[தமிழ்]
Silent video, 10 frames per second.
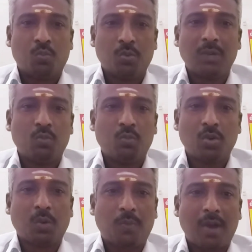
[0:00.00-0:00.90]
முதல்
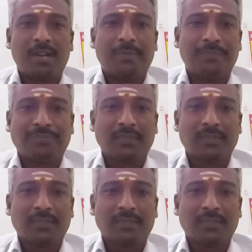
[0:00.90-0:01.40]
மூன்று பாகம்